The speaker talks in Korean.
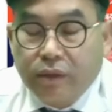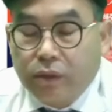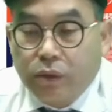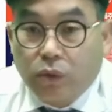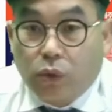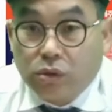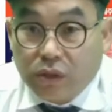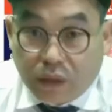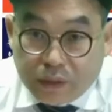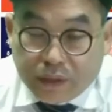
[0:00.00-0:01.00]
그리고
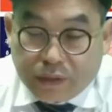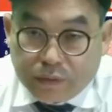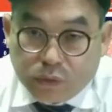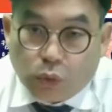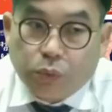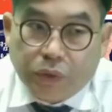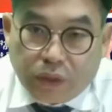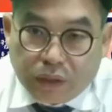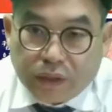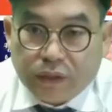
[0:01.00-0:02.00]
공정하게
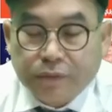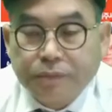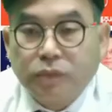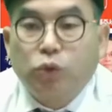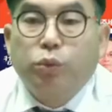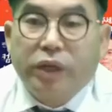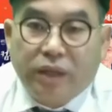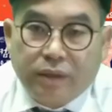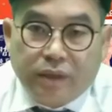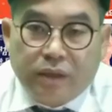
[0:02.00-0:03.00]
공평하게
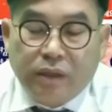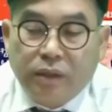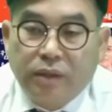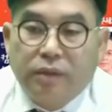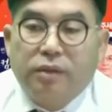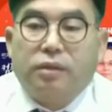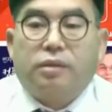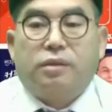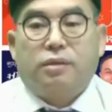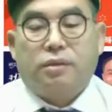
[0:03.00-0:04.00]
투명하게
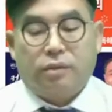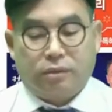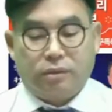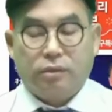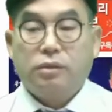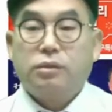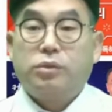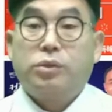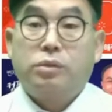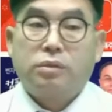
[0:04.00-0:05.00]
어,
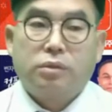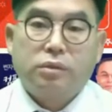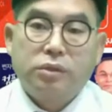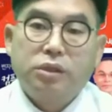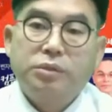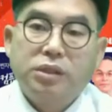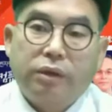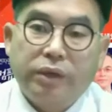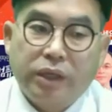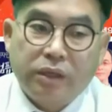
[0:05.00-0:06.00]
그리고 그
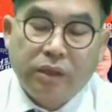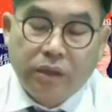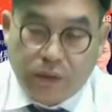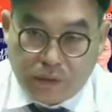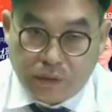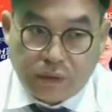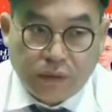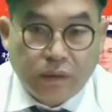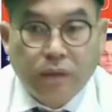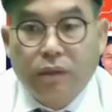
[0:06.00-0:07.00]
시민사회들
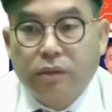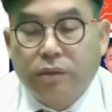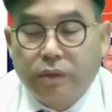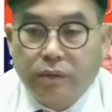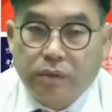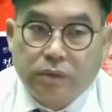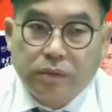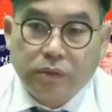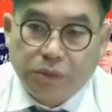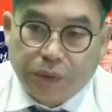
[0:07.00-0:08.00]
그리고
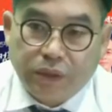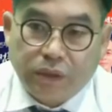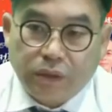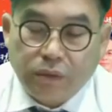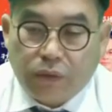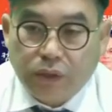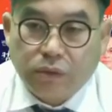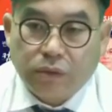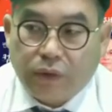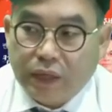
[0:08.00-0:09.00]
그 이번에
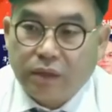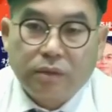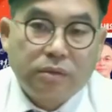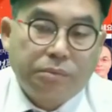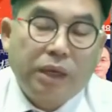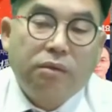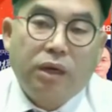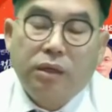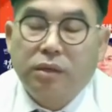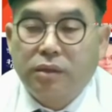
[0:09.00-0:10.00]
활동 활약
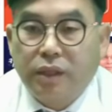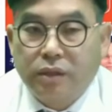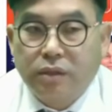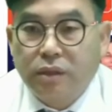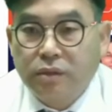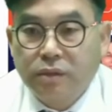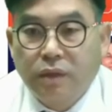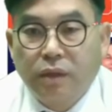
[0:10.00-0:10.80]
맹활약을 했던